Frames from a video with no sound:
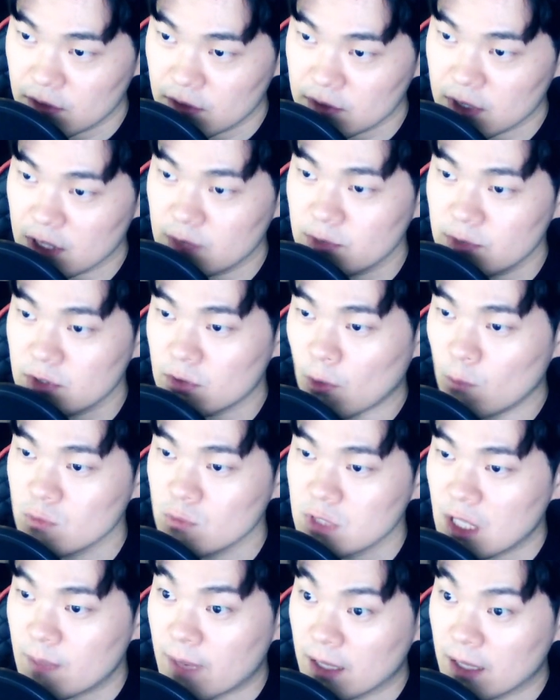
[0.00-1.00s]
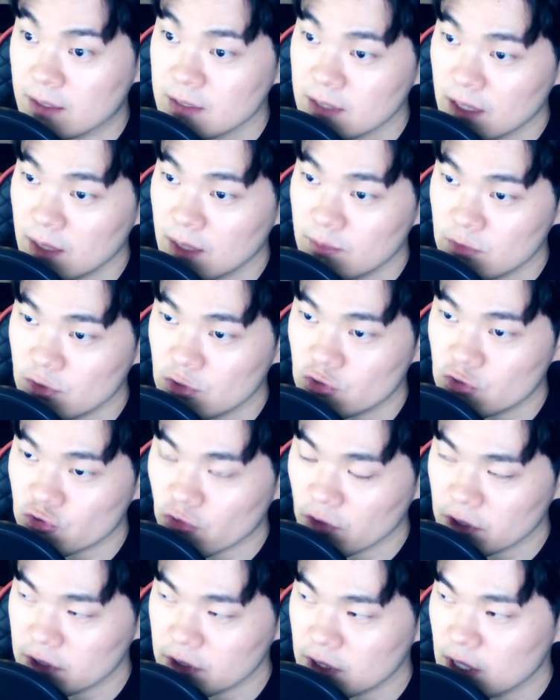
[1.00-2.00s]
때 이미 너무나 많은 사람들이
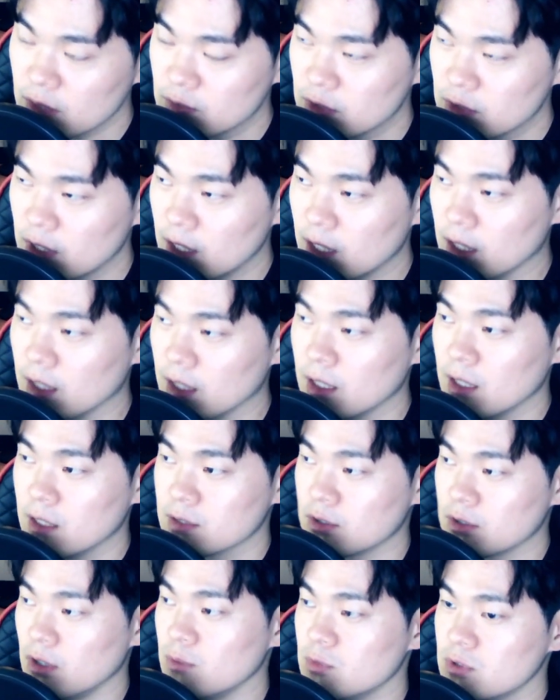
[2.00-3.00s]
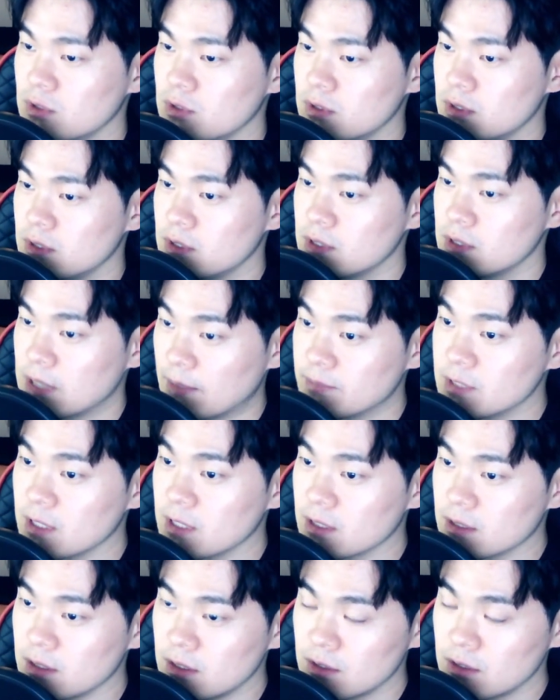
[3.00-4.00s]
죽었기 때문에 젊은
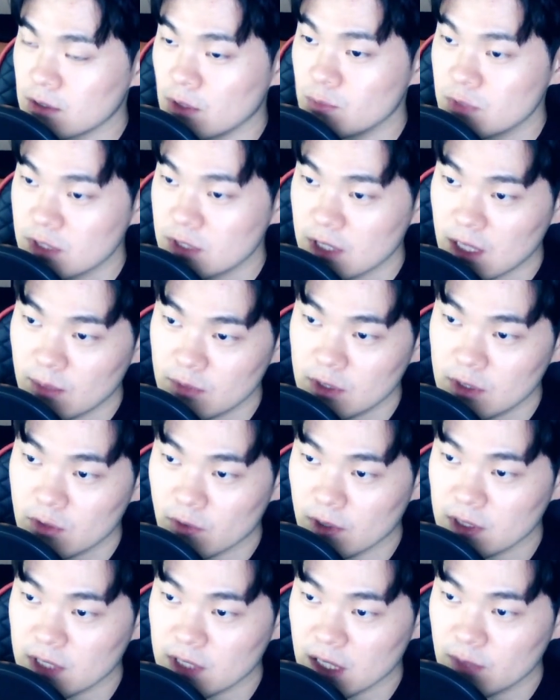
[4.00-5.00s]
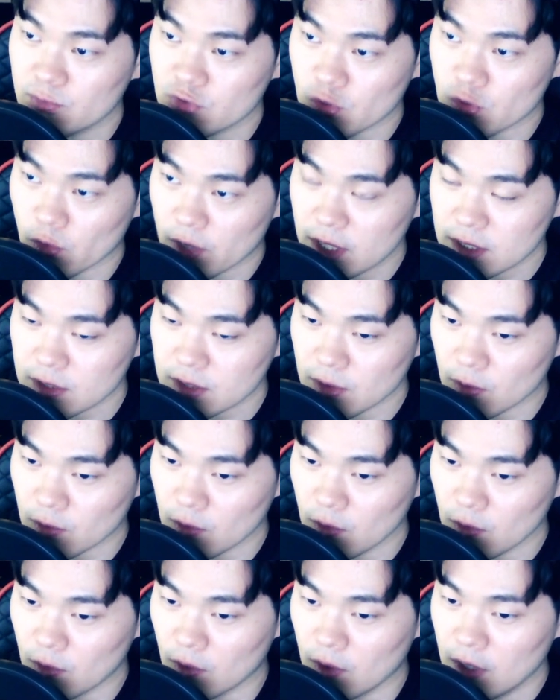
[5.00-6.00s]
남자들, 젊은 사람들이 굉장히
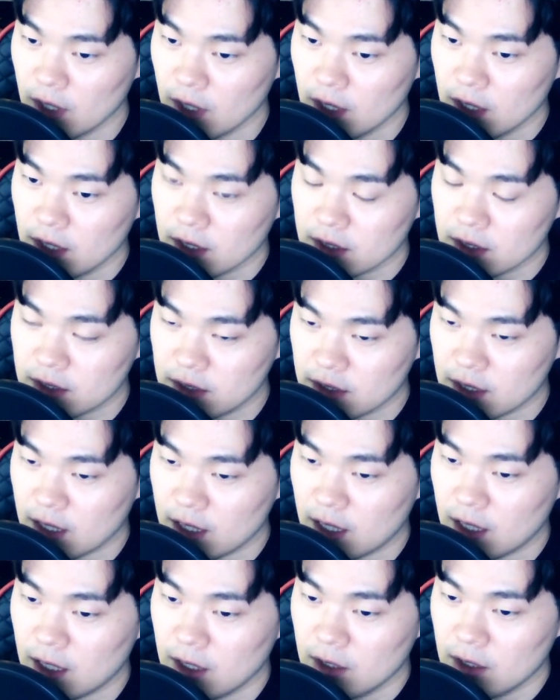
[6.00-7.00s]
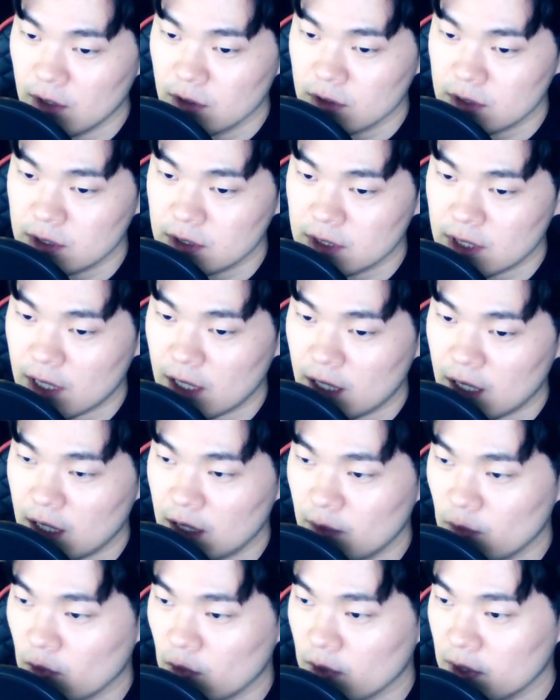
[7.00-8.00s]
부족했었고, 그게
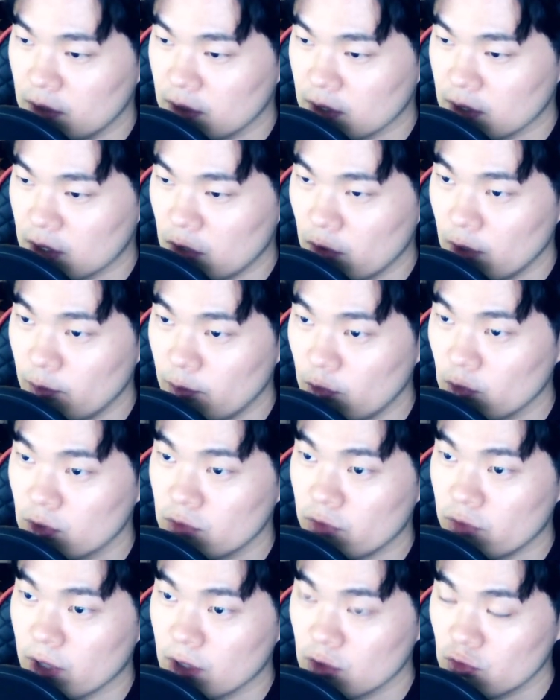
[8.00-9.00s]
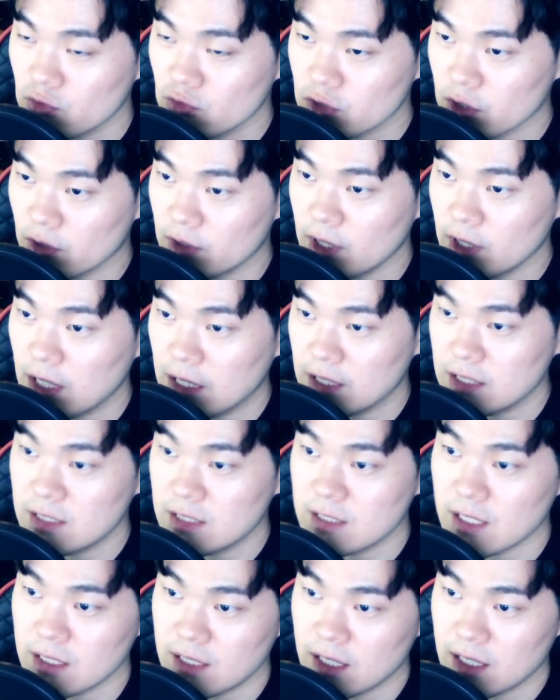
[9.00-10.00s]
채 뭔가 이렇게 회복이 되기도 전에
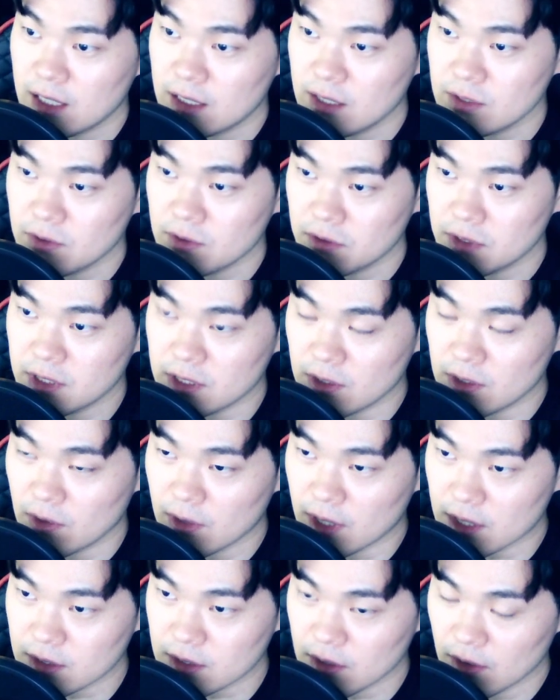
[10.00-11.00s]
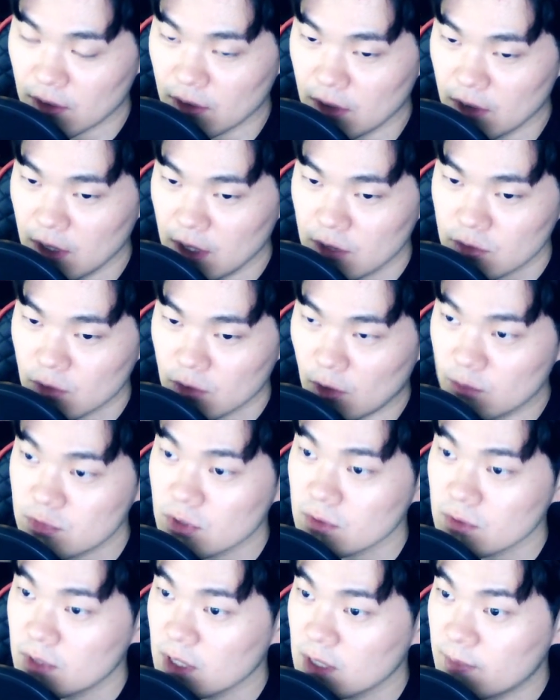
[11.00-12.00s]
2차 세계대전이 일어나서 또
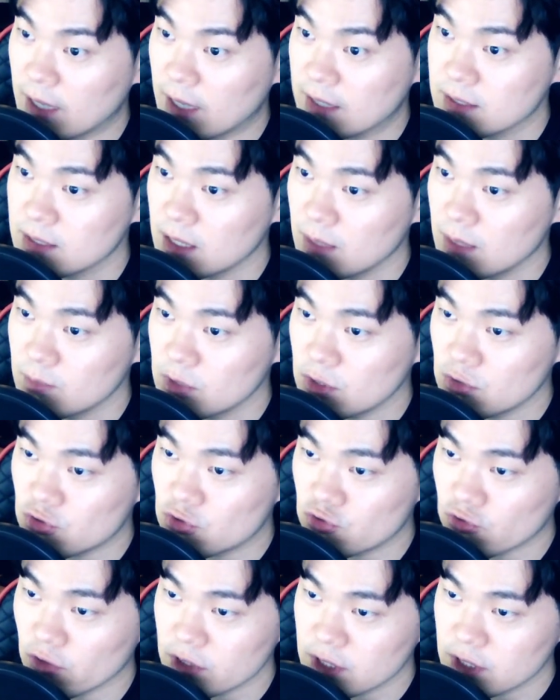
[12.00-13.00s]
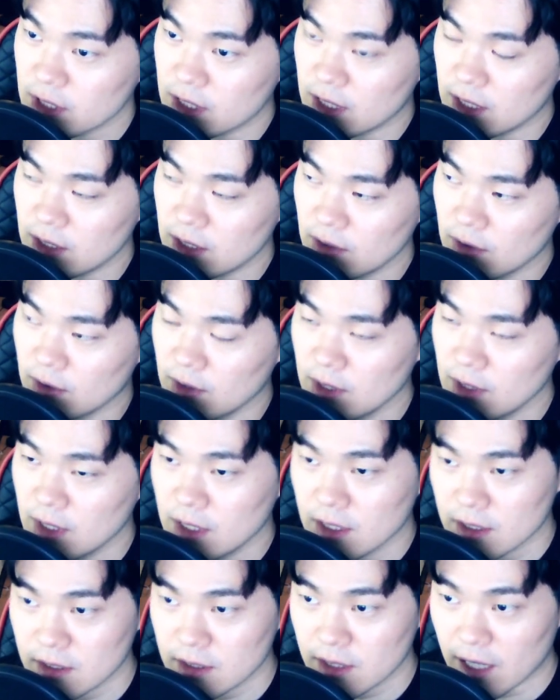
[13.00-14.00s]
엄청나게 많은 사람들이 죽었잖아요.
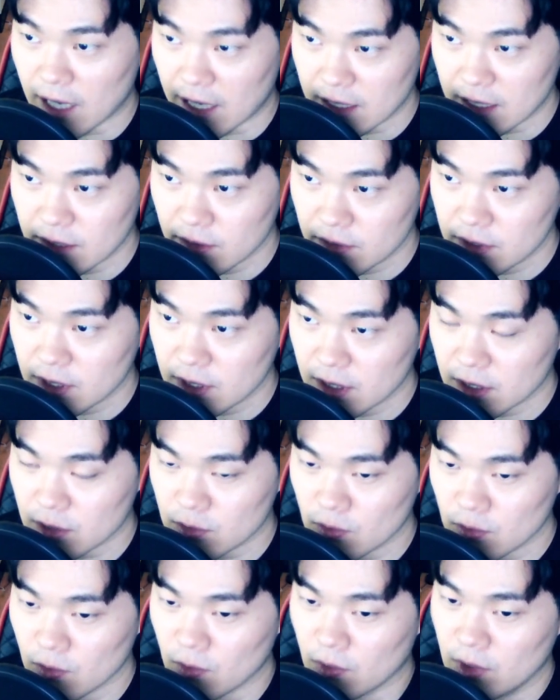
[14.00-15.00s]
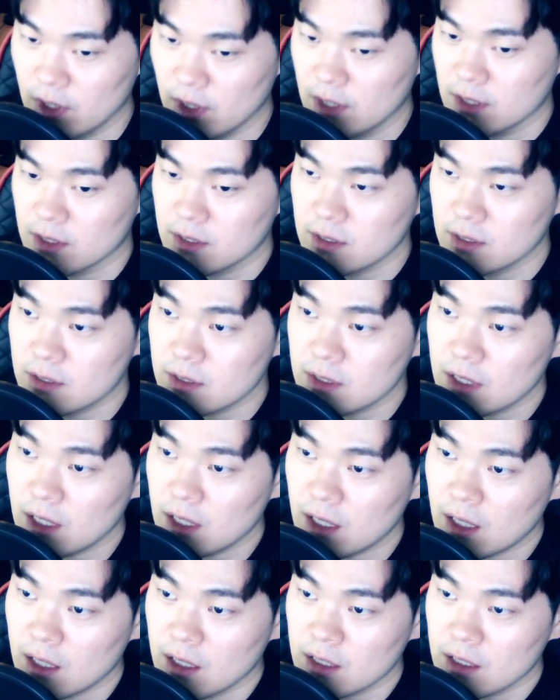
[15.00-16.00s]
근데 아이러니하게도
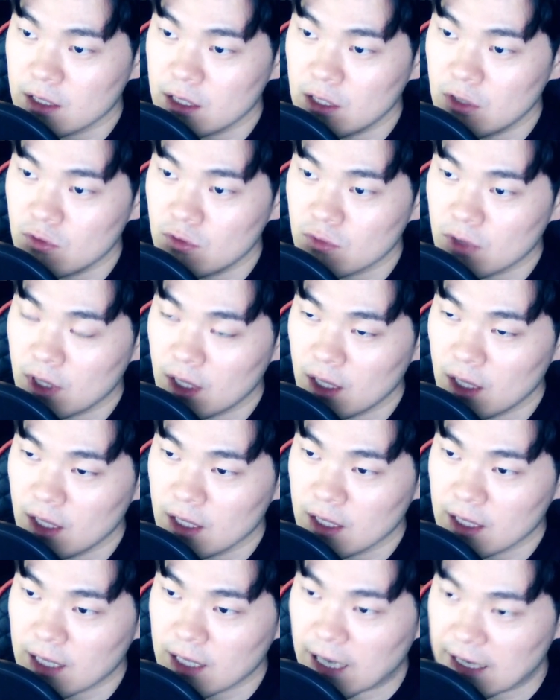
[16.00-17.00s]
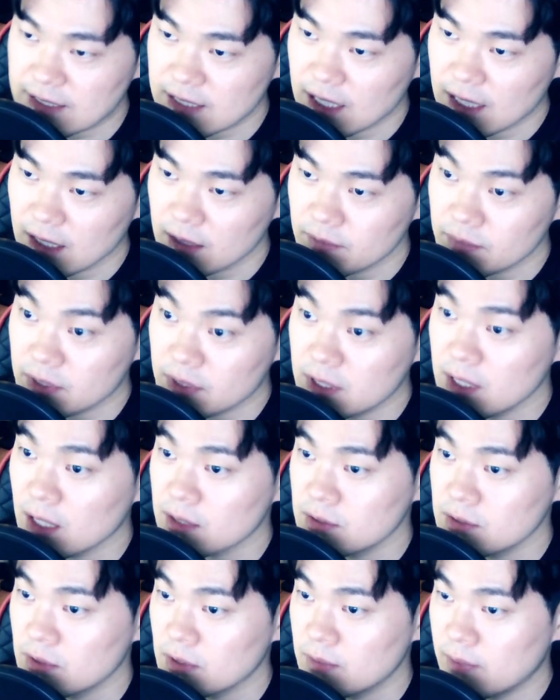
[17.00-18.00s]
그때 인류가 가장
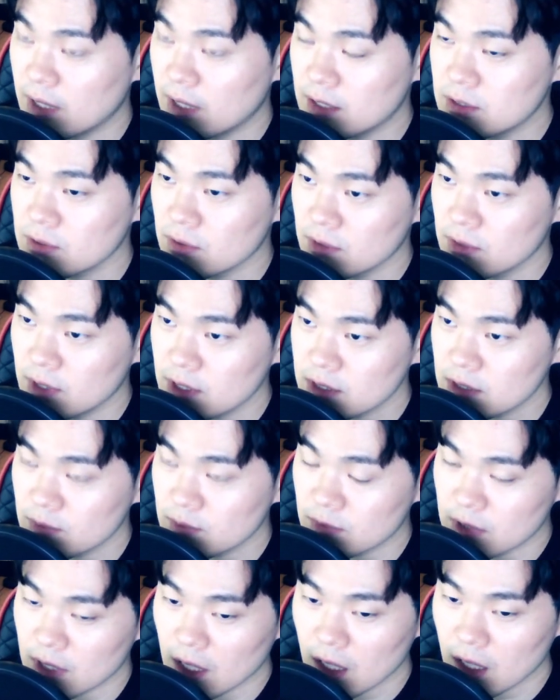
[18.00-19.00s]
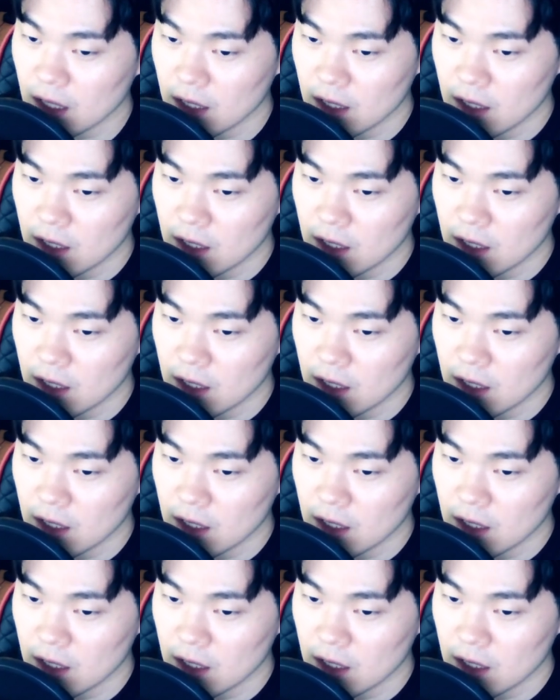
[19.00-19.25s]
비약적인 발전을 했습니다.